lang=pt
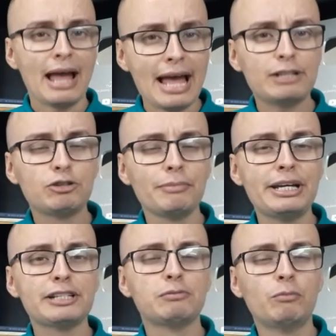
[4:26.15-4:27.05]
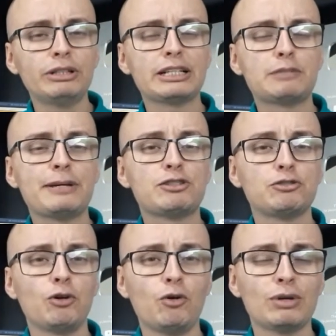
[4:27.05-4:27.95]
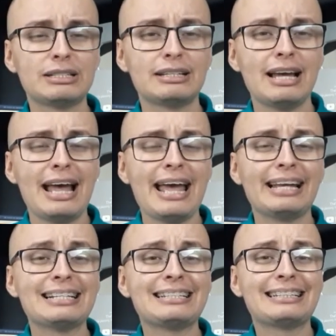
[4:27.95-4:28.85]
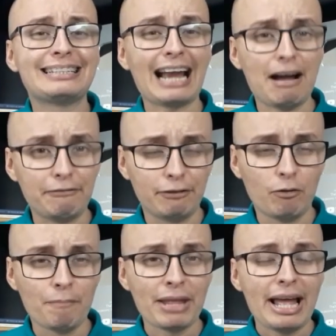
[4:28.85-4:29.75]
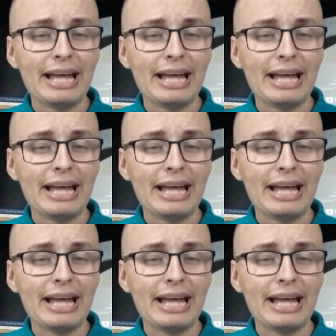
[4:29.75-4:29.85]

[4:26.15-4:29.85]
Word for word: É isso mesmo, muitas pessoas elas travam,